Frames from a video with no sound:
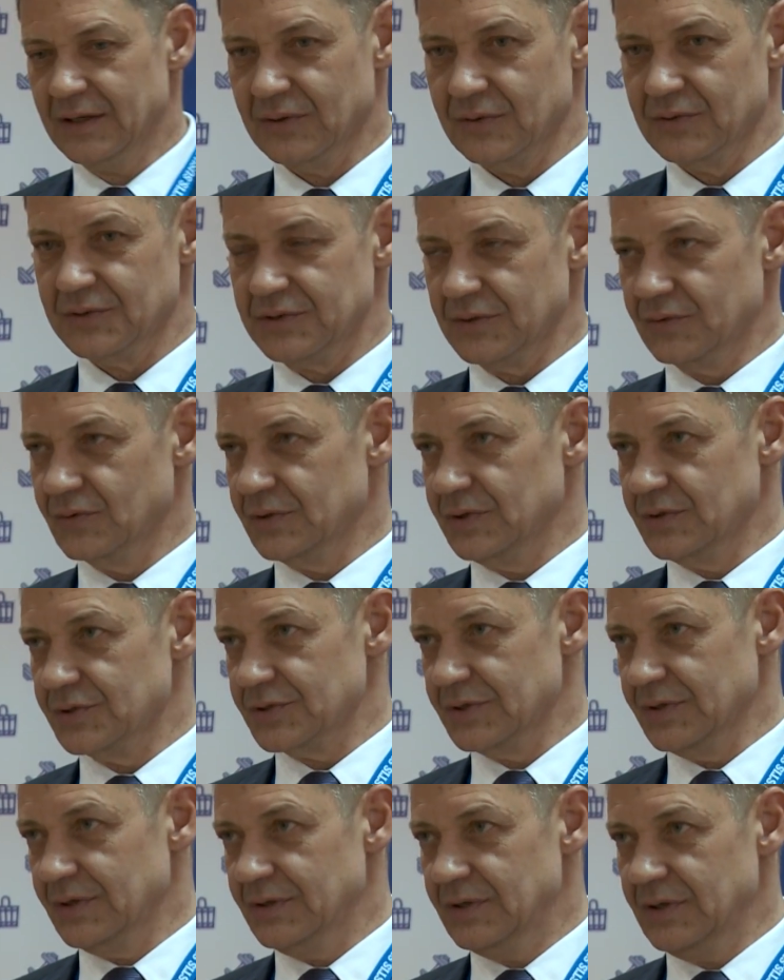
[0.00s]
А на
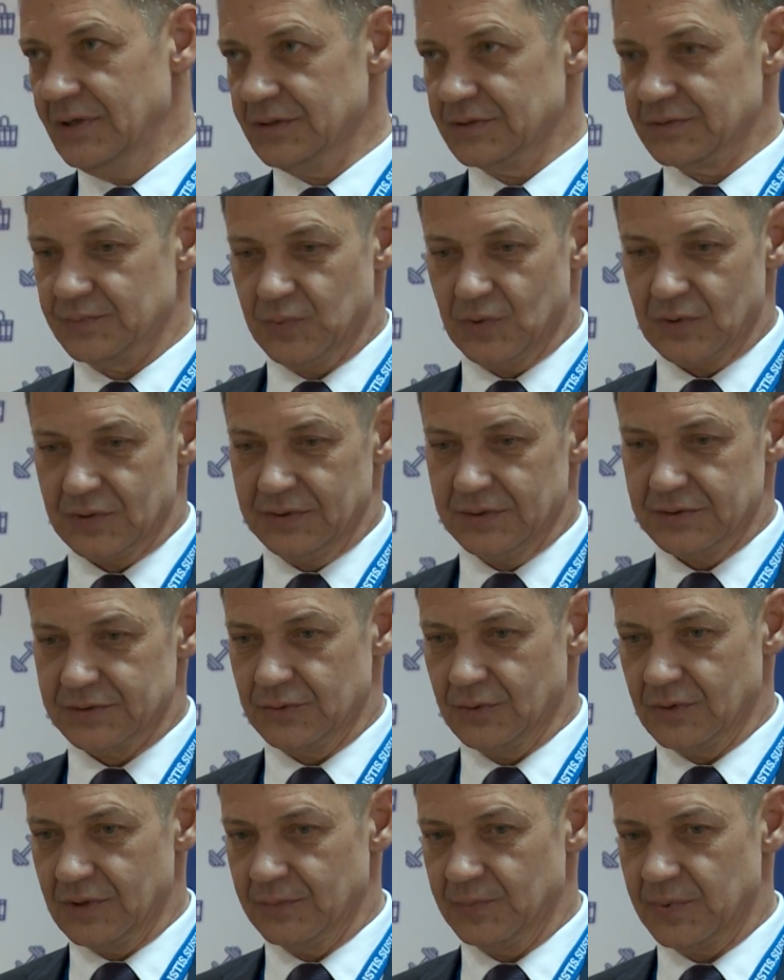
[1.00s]
сегодняшний день спорт
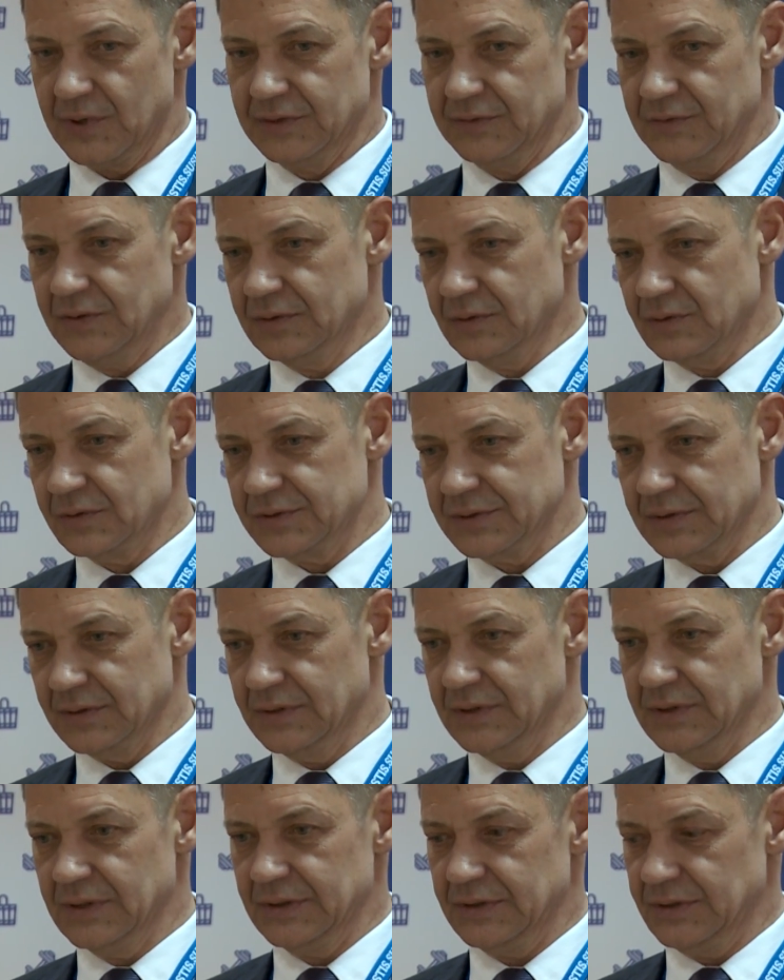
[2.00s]
настолько продвинулся,
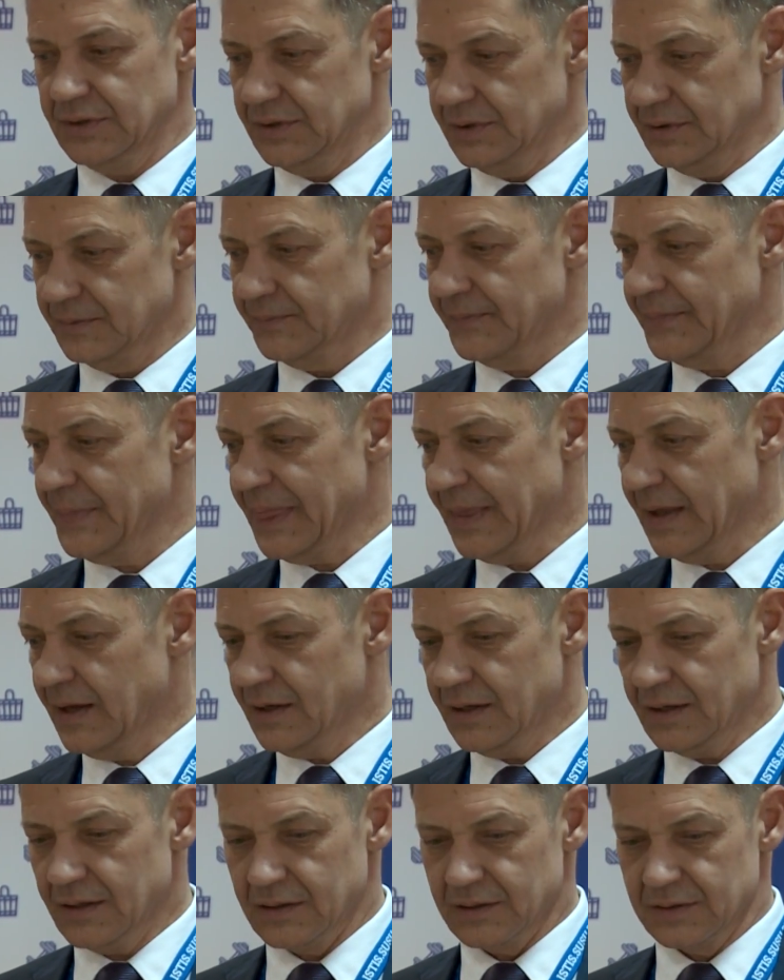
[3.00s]
да, и
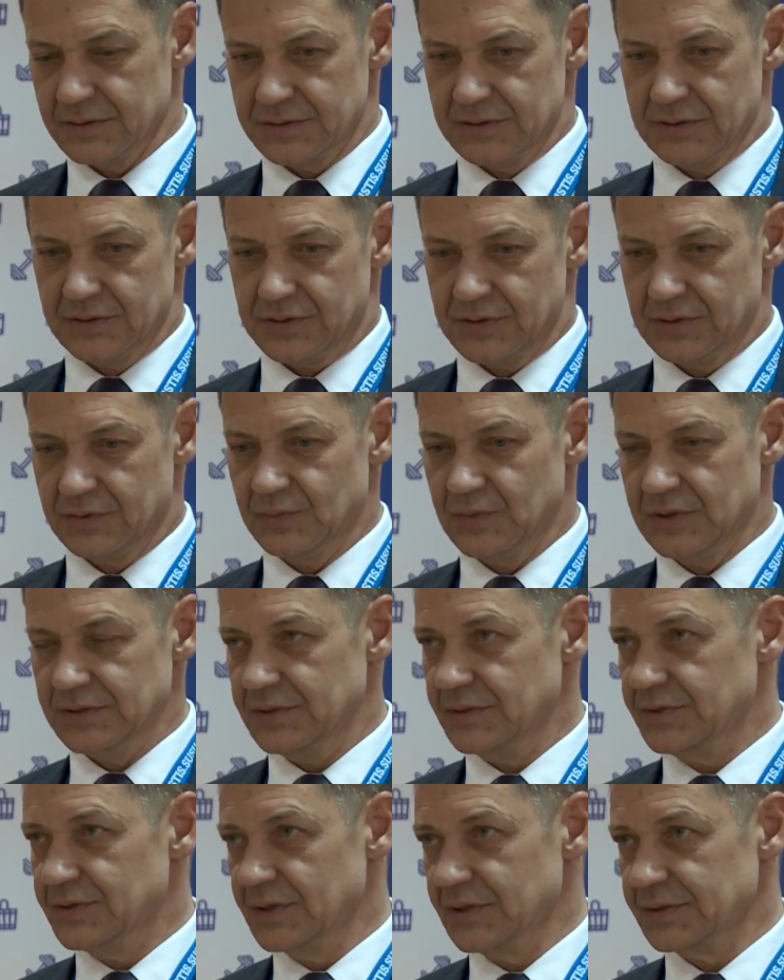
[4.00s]
а, значит, мы
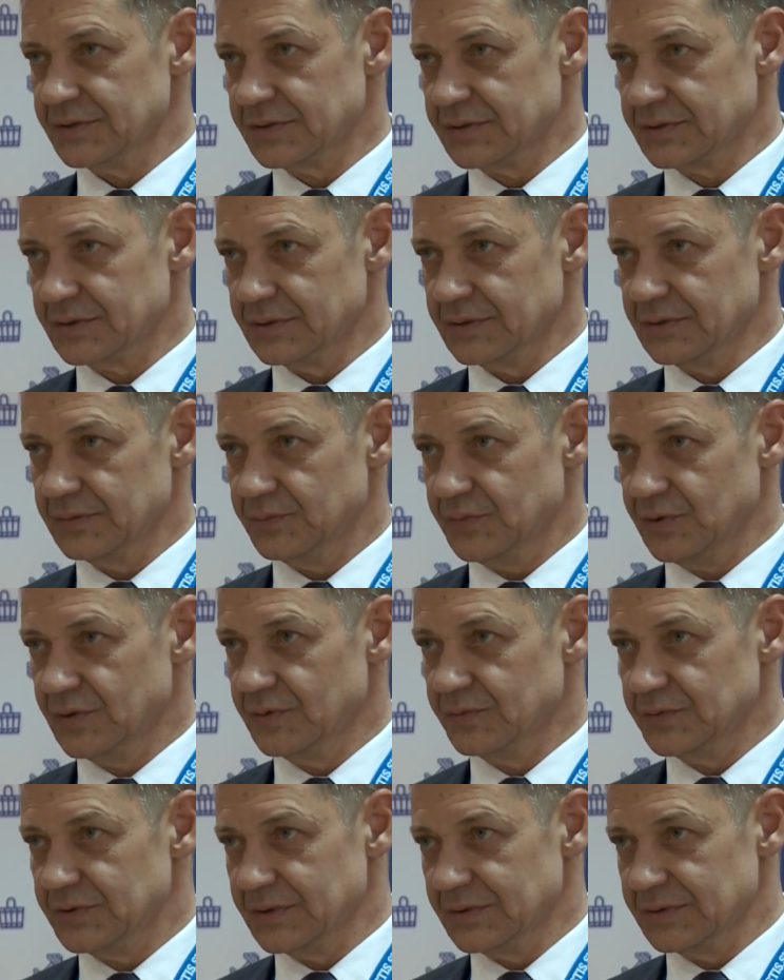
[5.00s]
сейчас э,
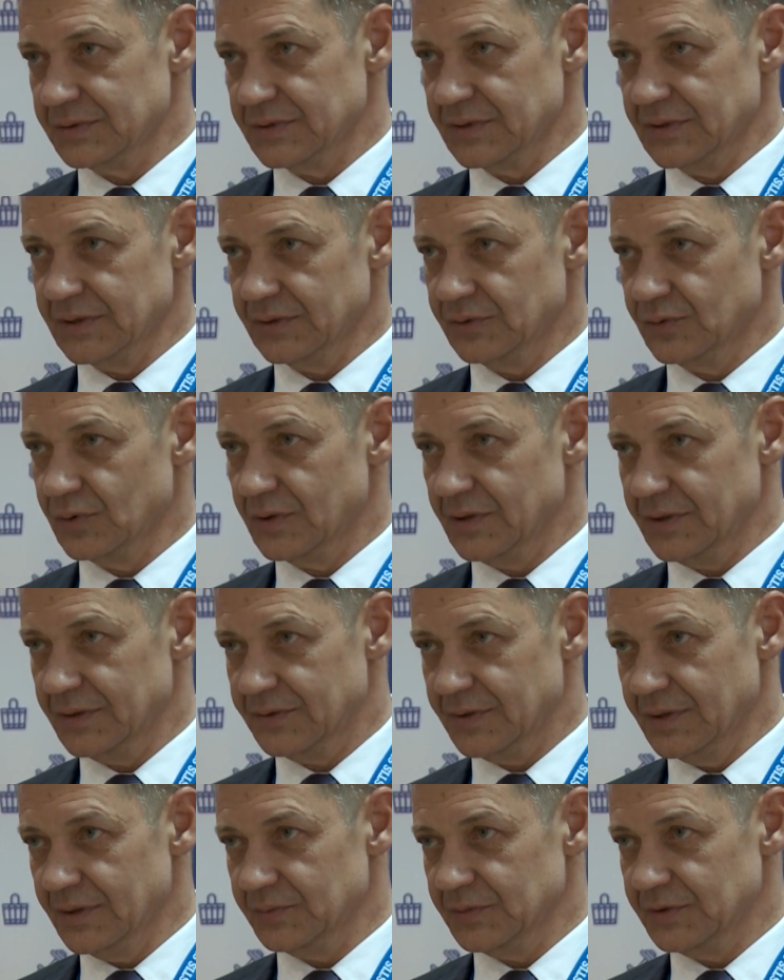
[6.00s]
бьемся за доли
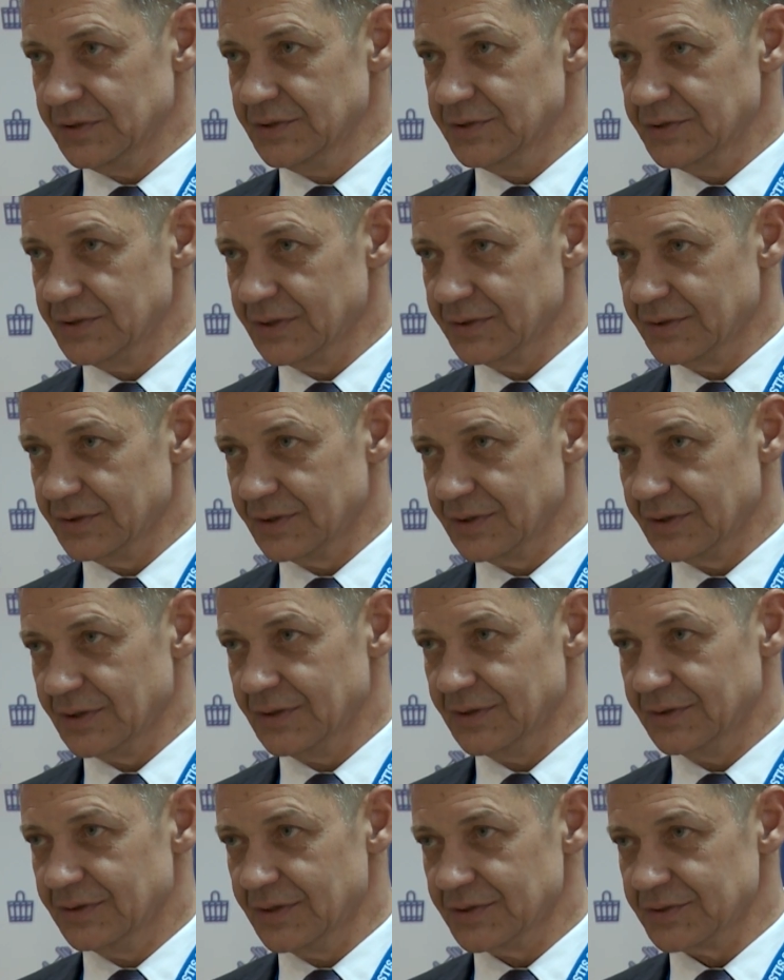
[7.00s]
там десятых
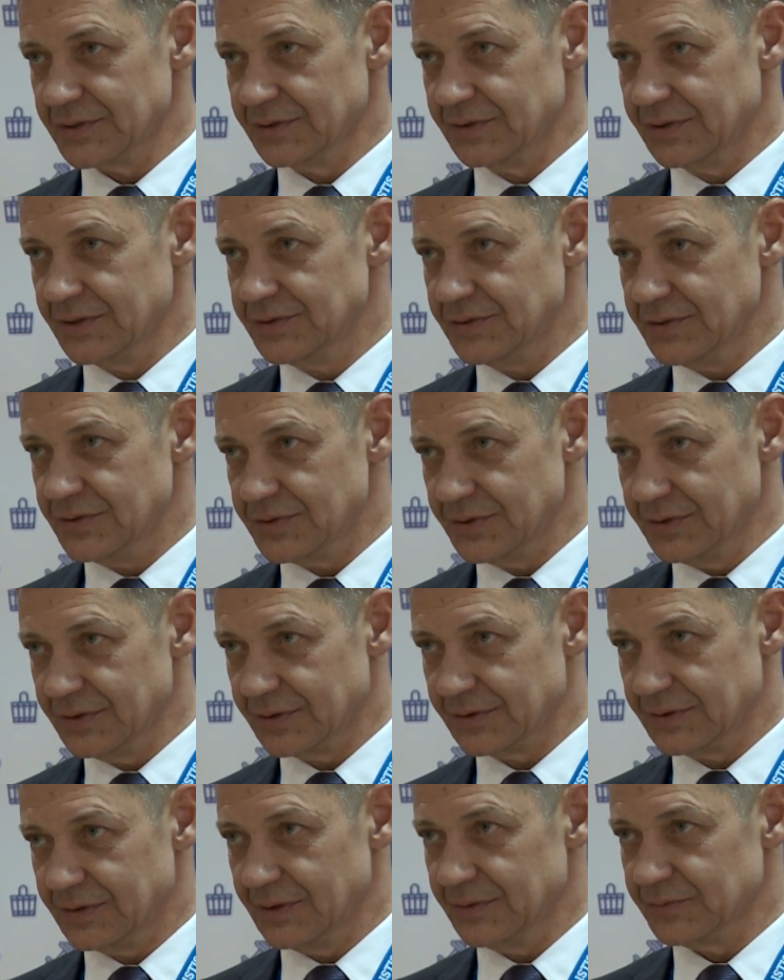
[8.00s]
или даже
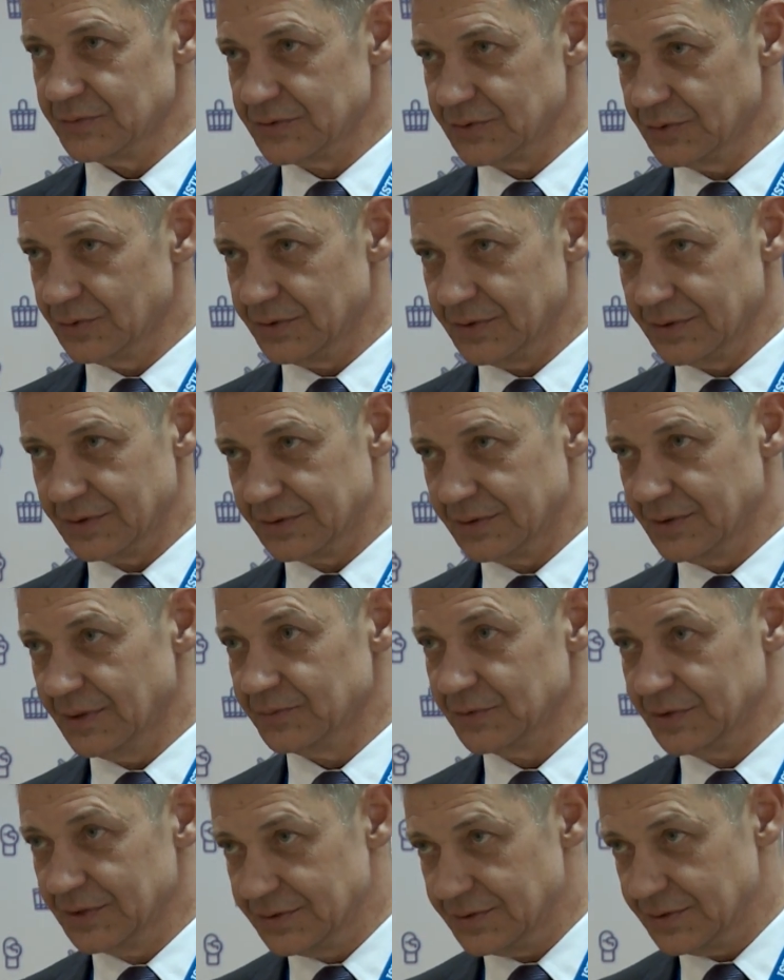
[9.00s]
тысячных, там сотых, там
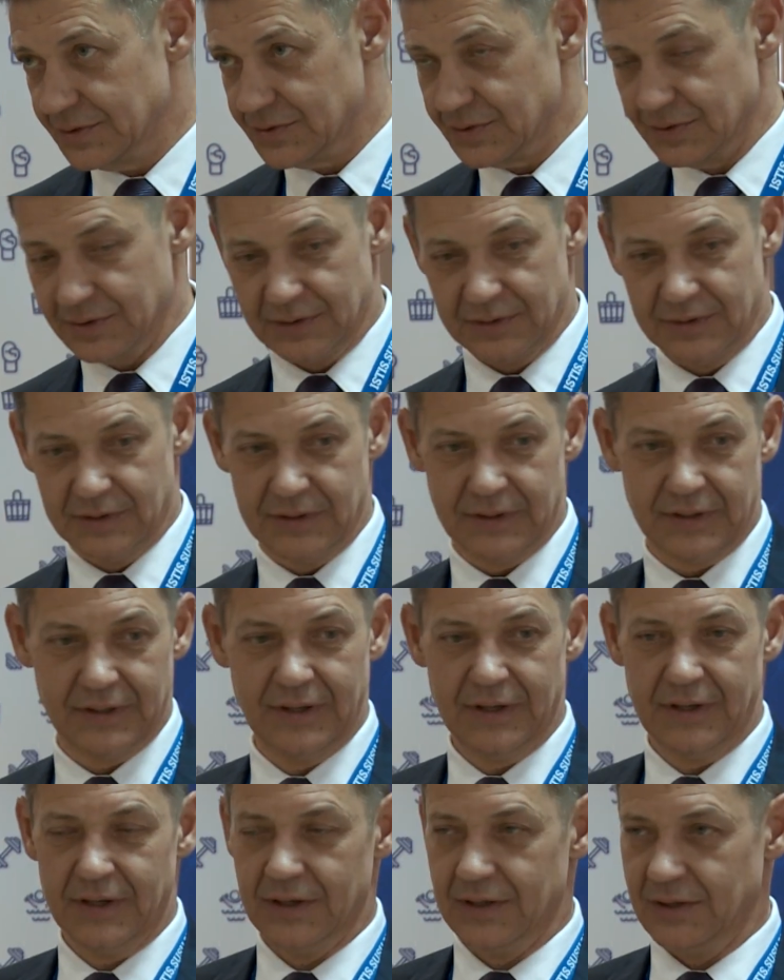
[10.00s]
тысячных, да,
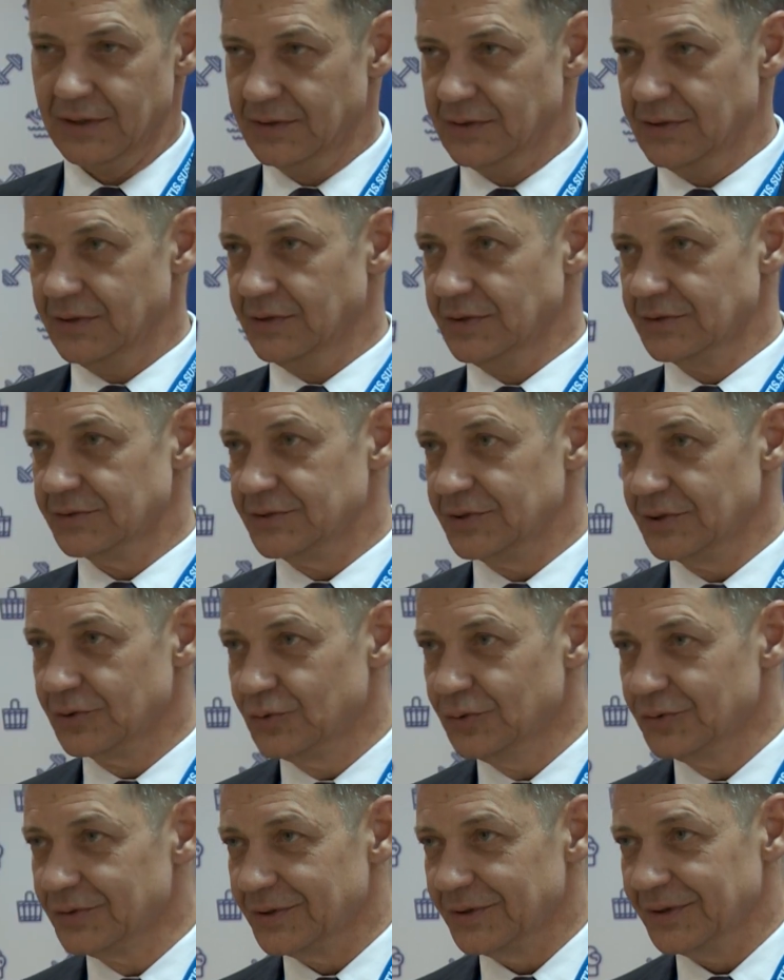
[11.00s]
единиц
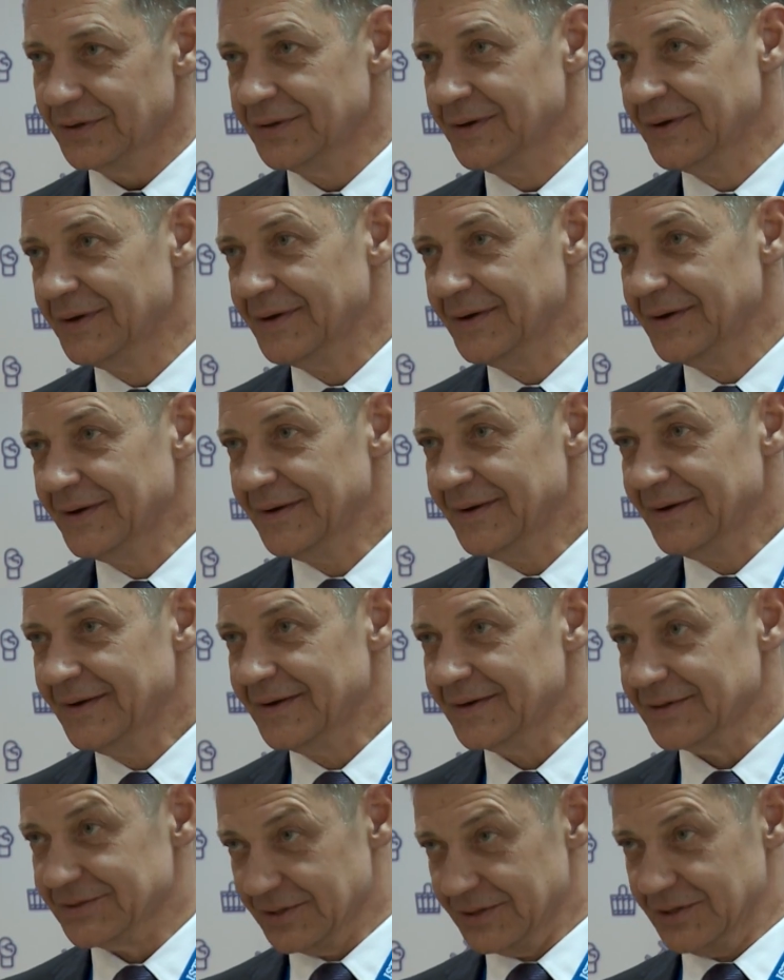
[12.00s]
секунды
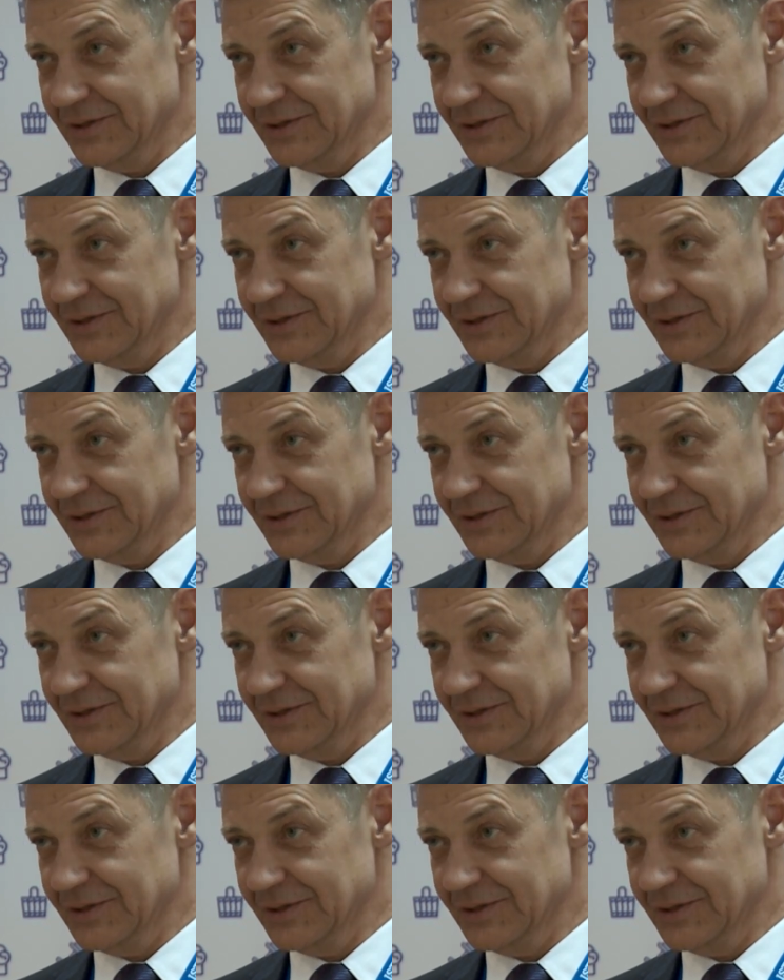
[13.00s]
за